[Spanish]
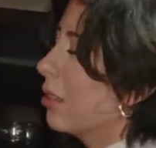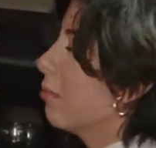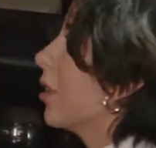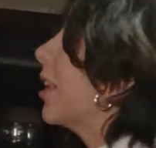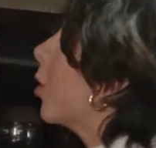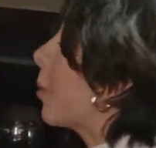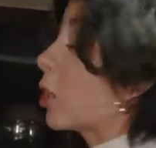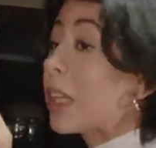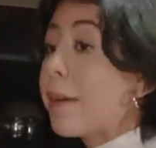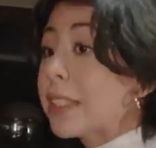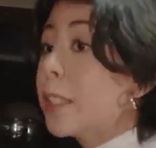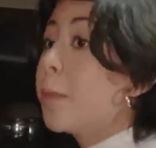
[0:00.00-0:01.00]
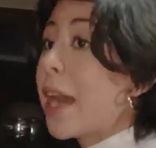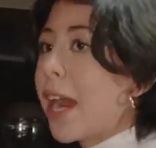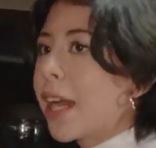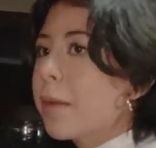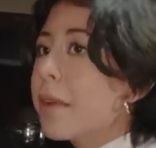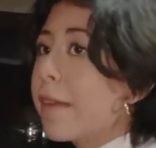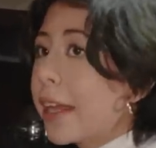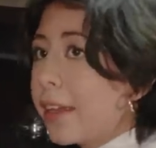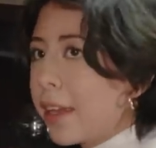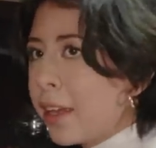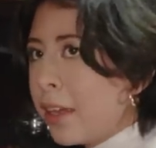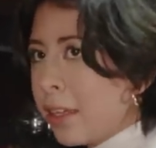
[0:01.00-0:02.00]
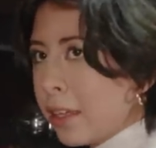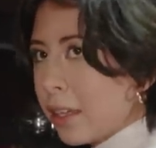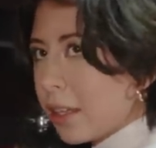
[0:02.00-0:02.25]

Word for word: Bueno, pero te vas a esperar a que me bañe, ¿eh?